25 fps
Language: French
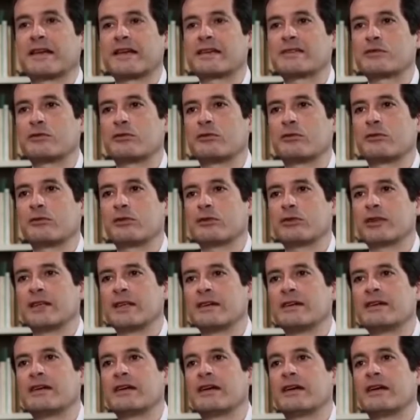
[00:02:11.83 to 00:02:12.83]
à ce
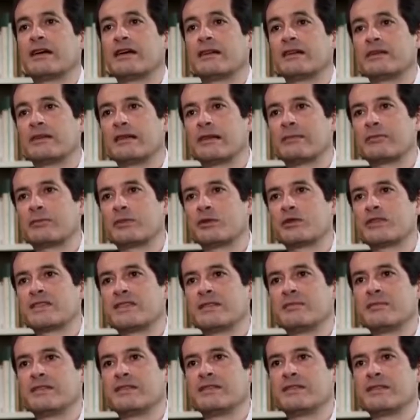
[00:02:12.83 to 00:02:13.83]
moment-là, a la
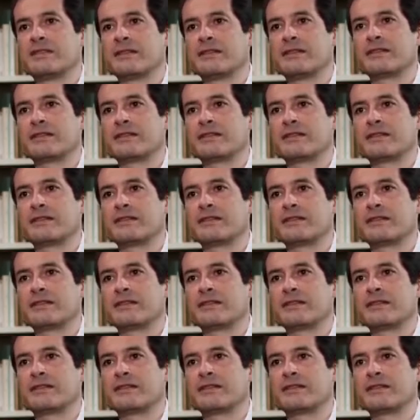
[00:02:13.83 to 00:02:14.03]
possibilité